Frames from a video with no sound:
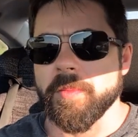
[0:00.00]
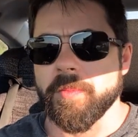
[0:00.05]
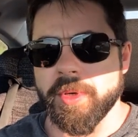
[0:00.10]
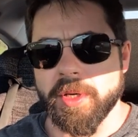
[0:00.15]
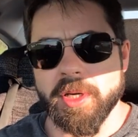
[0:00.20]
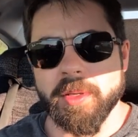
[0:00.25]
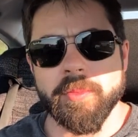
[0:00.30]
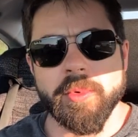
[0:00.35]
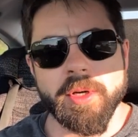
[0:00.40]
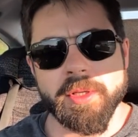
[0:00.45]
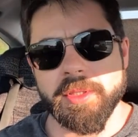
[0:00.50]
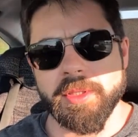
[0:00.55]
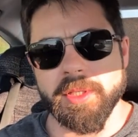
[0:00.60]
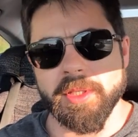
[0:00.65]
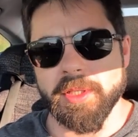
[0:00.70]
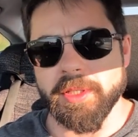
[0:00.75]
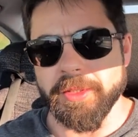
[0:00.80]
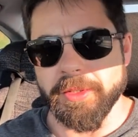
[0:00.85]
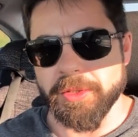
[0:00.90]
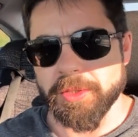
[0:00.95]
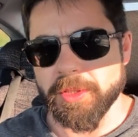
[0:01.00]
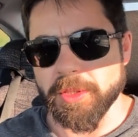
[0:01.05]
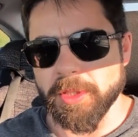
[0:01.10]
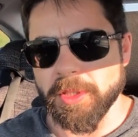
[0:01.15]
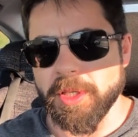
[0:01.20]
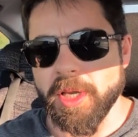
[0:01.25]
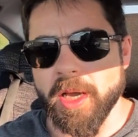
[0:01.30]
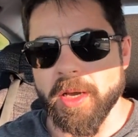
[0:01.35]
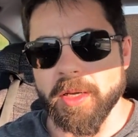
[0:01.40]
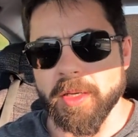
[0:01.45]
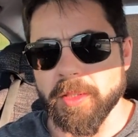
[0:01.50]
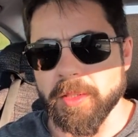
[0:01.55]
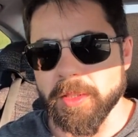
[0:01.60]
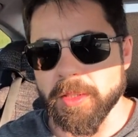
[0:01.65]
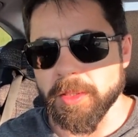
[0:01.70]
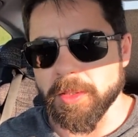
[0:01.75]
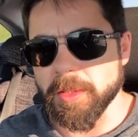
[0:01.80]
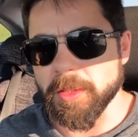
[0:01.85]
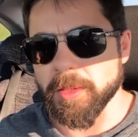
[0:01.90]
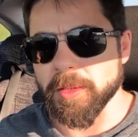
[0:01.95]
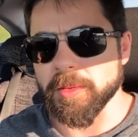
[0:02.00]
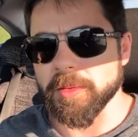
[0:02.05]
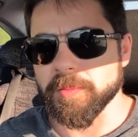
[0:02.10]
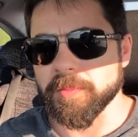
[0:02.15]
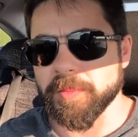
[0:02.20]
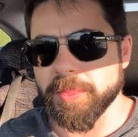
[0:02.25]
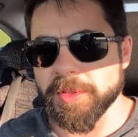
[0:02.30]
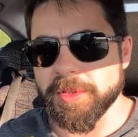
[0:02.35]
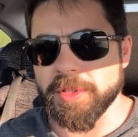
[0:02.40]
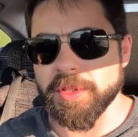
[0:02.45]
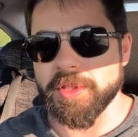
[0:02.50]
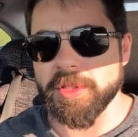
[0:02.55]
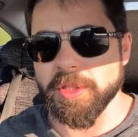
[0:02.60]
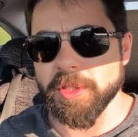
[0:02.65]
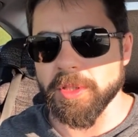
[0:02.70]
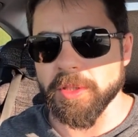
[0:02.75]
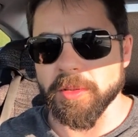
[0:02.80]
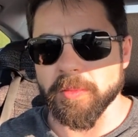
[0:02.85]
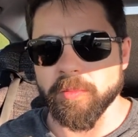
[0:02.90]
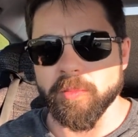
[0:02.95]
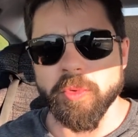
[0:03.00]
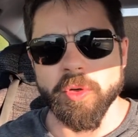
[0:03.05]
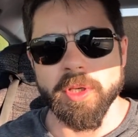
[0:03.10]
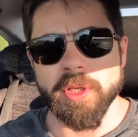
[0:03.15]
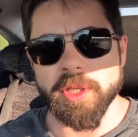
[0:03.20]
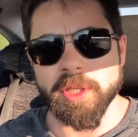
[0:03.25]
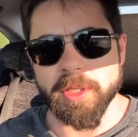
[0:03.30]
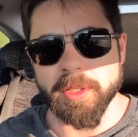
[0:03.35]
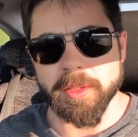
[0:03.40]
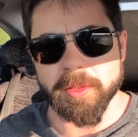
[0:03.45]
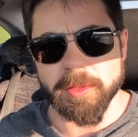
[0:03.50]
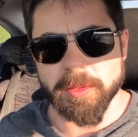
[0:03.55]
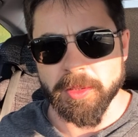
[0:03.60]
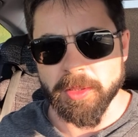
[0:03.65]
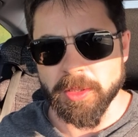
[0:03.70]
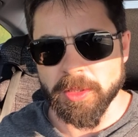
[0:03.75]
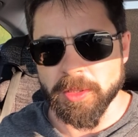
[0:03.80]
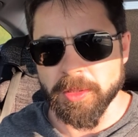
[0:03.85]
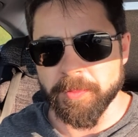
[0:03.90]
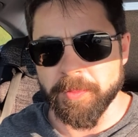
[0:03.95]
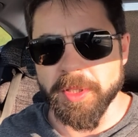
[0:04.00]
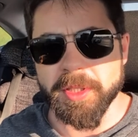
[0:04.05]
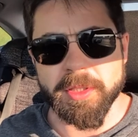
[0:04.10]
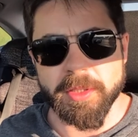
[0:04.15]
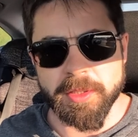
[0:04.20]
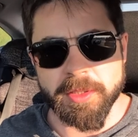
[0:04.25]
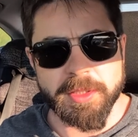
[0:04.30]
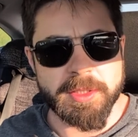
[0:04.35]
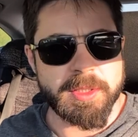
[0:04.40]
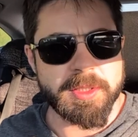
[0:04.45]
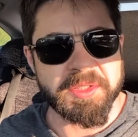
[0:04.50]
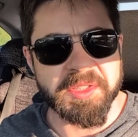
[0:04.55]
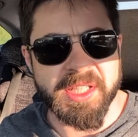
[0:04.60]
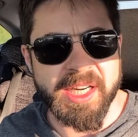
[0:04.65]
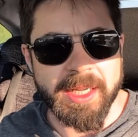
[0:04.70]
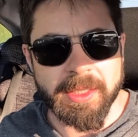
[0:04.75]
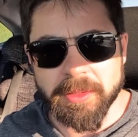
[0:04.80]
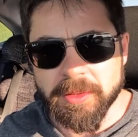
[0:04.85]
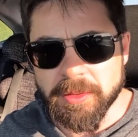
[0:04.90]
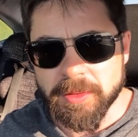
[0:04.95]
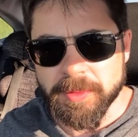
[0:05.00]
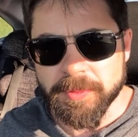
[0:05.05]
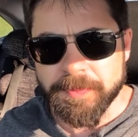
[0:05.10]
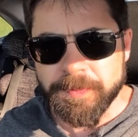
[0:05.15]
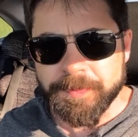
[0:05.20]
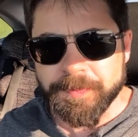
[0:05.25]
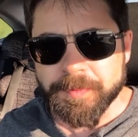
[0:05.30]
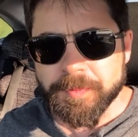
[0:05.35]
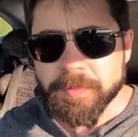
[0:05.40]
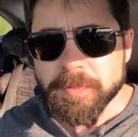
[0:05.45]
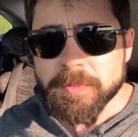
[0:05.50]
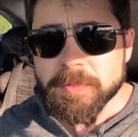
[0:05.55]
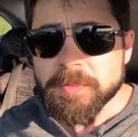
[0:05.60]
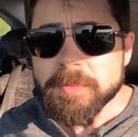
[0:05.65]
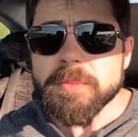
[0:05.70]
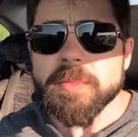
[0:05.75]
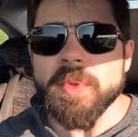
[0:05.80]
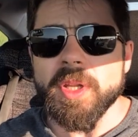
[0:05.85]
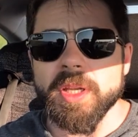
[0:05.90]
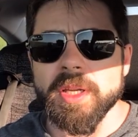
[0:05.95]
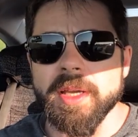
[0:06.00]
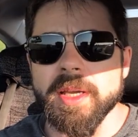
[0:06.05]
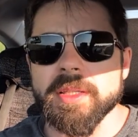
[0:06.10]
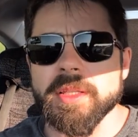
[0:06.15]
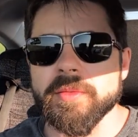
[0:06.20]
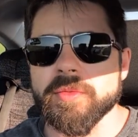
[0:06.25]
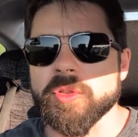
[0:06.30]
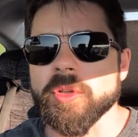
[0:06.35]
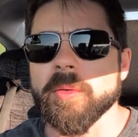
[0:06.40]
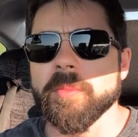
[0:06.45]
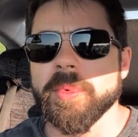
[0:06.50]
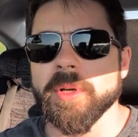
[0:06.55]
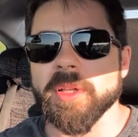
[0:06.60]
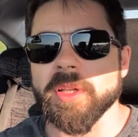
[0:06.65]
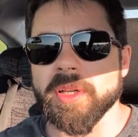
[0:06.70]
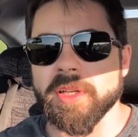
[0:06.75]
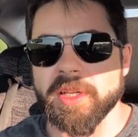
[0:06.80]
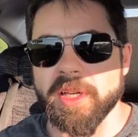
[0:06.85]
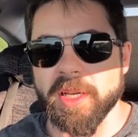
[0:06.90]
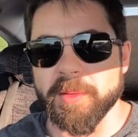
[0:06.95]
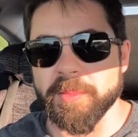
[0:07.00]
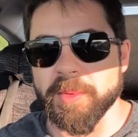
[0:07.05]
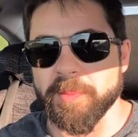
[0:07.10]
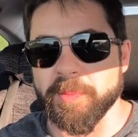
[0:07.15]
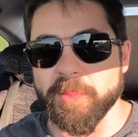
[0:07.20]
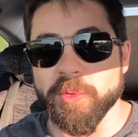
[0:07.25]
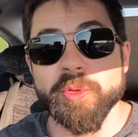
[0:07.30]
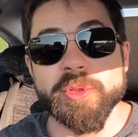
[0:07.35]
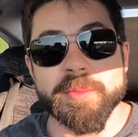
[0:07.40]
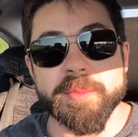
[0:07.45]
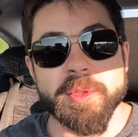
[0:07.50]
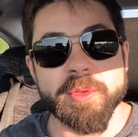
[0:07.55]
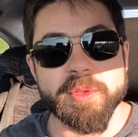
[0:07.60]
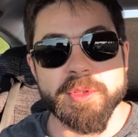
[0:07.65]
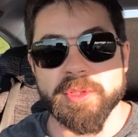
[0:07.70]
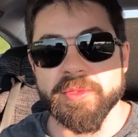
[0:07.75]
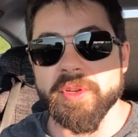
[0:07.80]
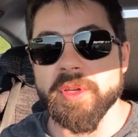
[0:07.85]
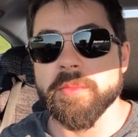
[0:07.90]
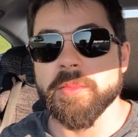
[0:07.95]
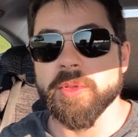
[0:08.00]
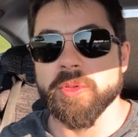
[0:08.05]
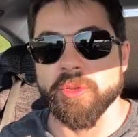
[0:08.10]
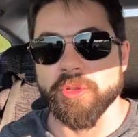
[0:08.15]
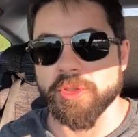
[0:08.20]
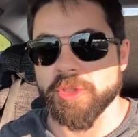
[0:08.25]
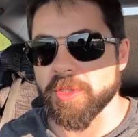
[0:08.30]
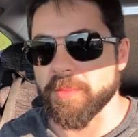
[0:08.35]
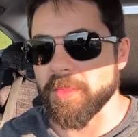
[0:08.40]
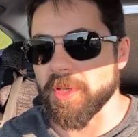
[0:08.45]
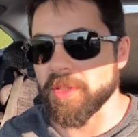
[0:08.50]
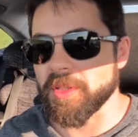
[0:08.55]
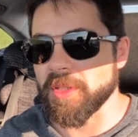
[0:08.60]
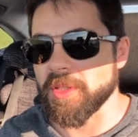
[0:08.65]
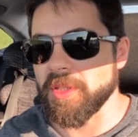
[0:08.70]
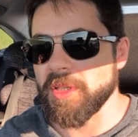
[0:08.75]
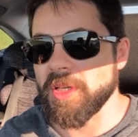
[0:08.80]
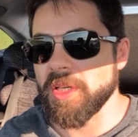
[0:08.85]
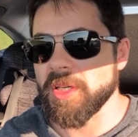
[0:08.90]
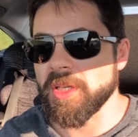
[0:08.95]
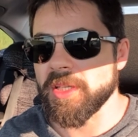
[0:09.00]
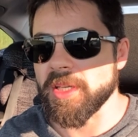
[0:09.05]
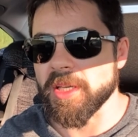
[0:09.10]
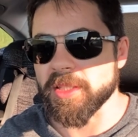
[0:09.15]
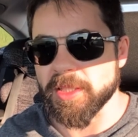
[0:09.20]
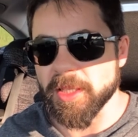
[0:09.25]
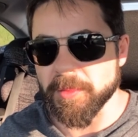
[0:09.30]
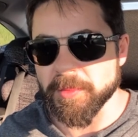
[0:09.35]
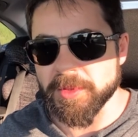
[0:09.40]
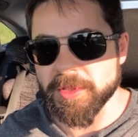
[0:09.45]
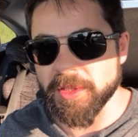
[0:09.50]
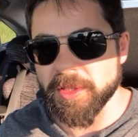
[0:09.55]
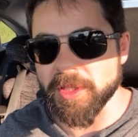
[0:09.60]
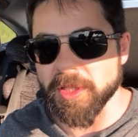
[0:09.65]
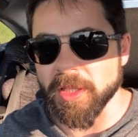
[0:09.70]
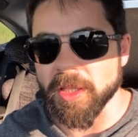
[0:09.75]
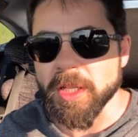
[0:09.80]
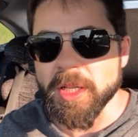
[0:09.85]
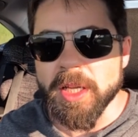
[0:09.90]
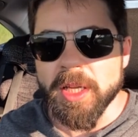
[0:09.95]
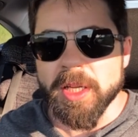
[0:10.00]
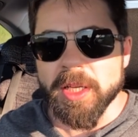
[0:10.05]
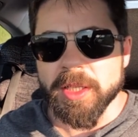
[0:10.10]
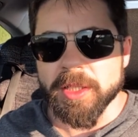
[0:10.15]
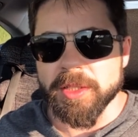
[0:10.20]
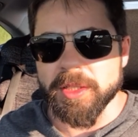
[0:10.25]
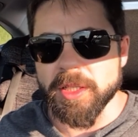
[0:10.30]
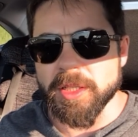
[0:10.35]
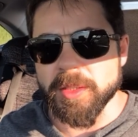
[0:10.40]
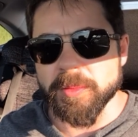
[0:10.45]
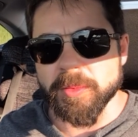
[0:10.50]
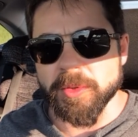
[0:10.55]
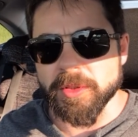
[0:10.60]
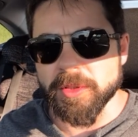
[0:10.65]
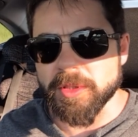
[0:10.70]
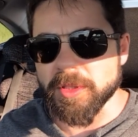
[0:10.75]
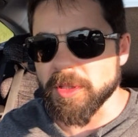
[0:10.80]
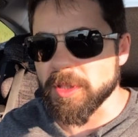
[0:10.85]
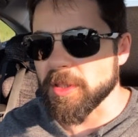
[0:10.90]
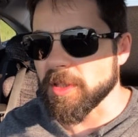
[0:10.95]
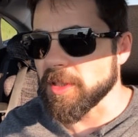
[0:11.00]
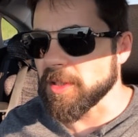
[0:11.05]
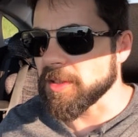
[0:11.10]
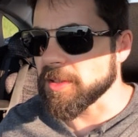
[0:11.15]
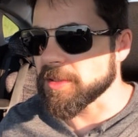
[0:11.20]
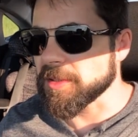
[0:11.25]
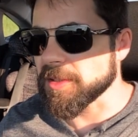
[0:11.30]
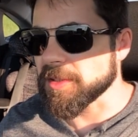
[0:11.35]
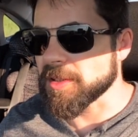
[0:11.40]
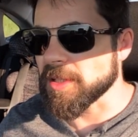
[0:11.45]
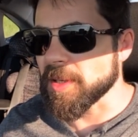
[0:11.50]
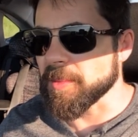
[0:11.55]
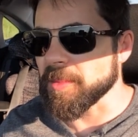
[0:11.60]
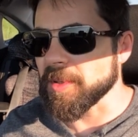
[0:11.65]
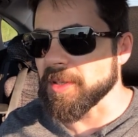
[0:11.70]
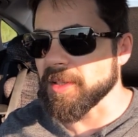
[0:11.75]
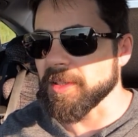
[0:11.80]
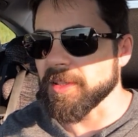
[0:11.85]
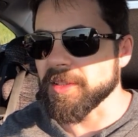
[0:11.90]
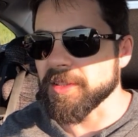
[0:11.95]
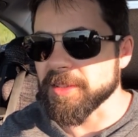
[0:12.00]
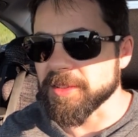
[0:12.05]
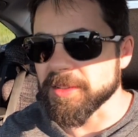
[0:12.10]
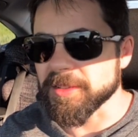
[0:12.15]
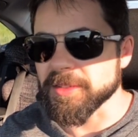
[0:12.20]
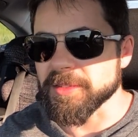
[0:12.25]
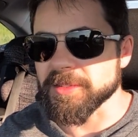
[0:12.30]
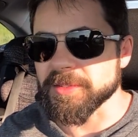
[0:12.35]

По работе и лично. Я э, посетил более э, 50 стран, и это все было как бы плюс-минус своими ножками. Это не я там сидел где-нибудь, э, то самое